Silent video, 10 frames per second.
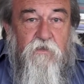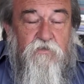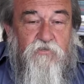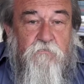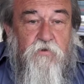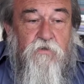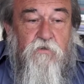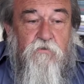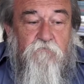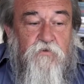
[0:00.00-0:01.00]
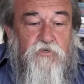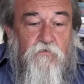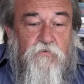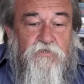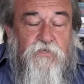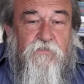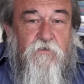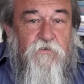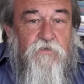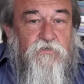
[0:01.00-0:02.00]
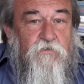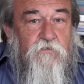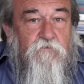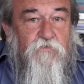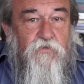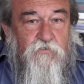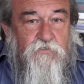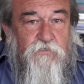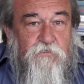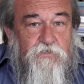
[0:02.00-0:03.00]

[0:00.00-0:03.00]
żeby wyciągnąć jak największe wnioski,